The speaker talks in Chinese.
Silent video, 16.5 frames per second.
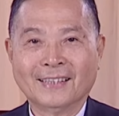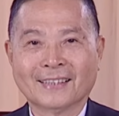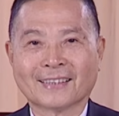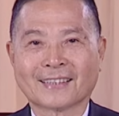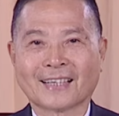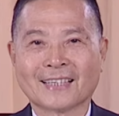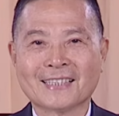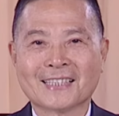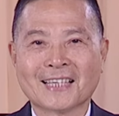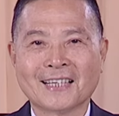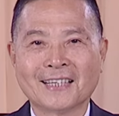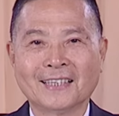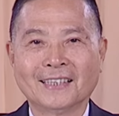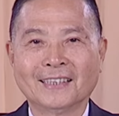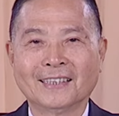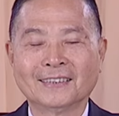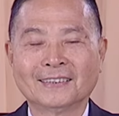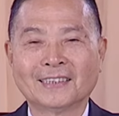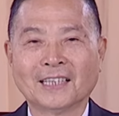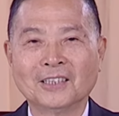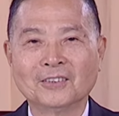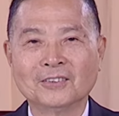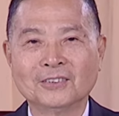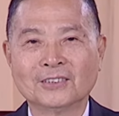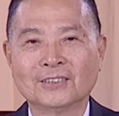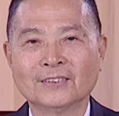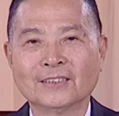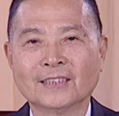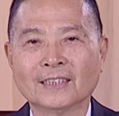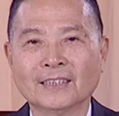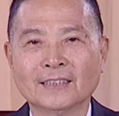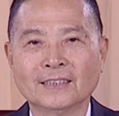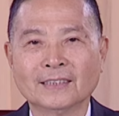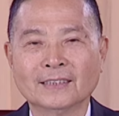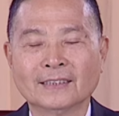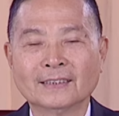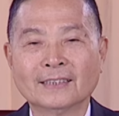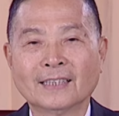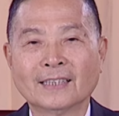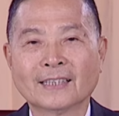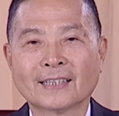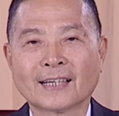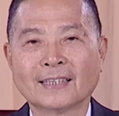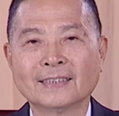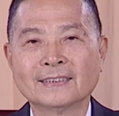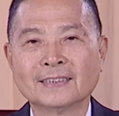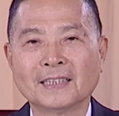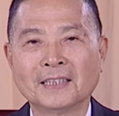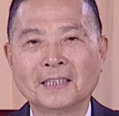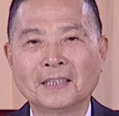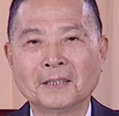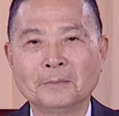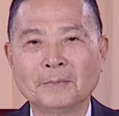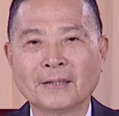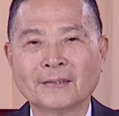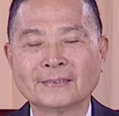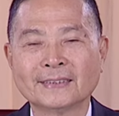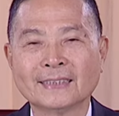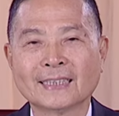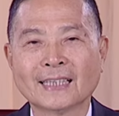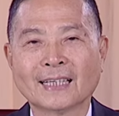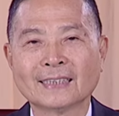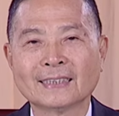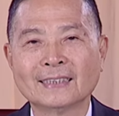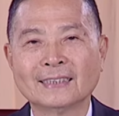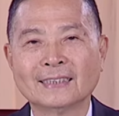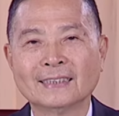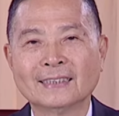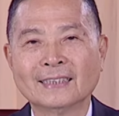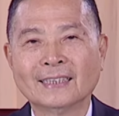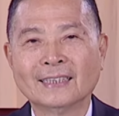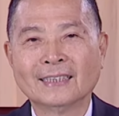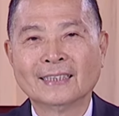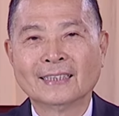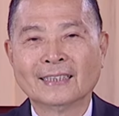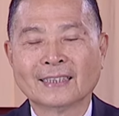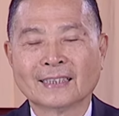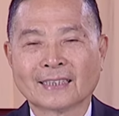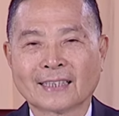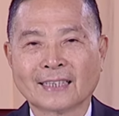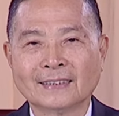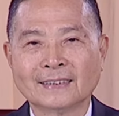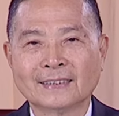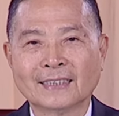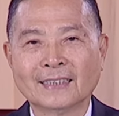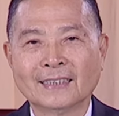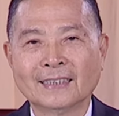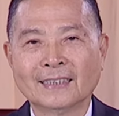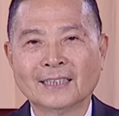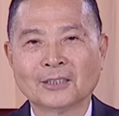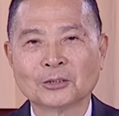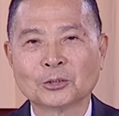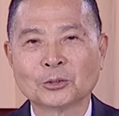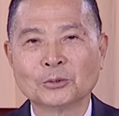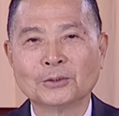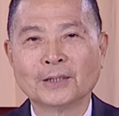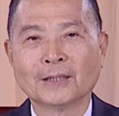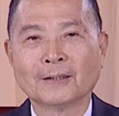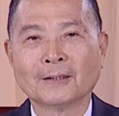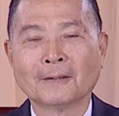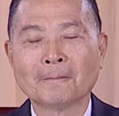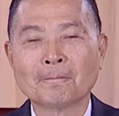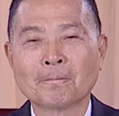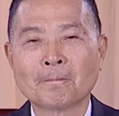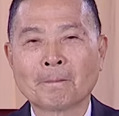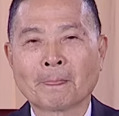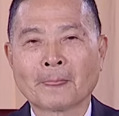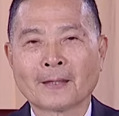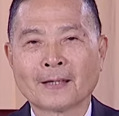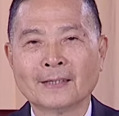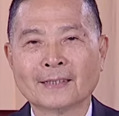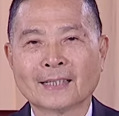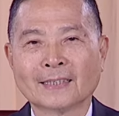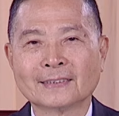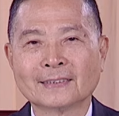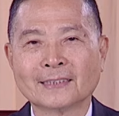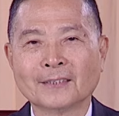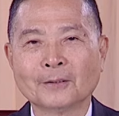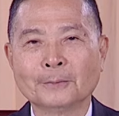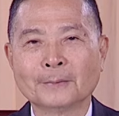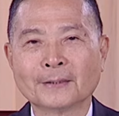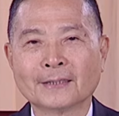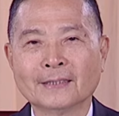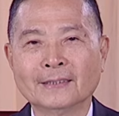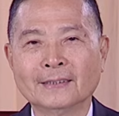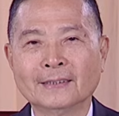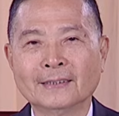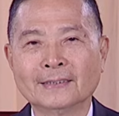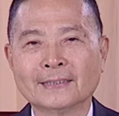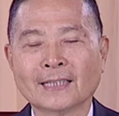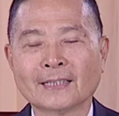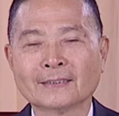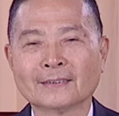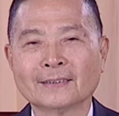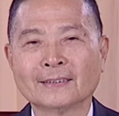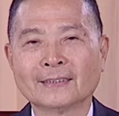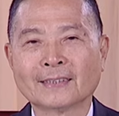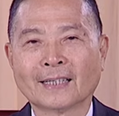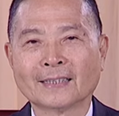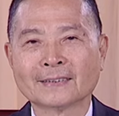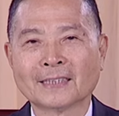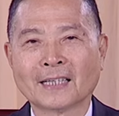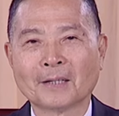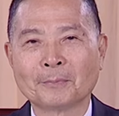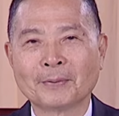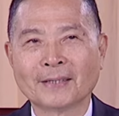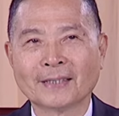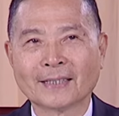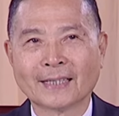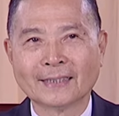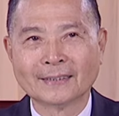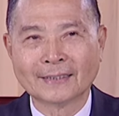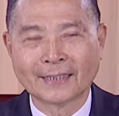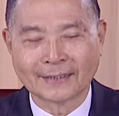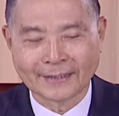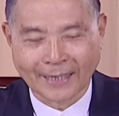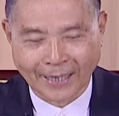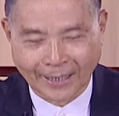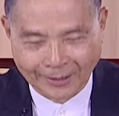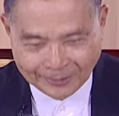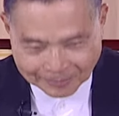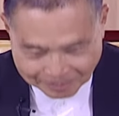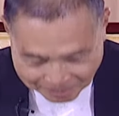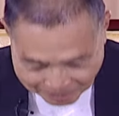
感谢天恩师德，感谢妙吉大帝，感谢老苏牛，更感谢我们各位家人。大家平安，大家好，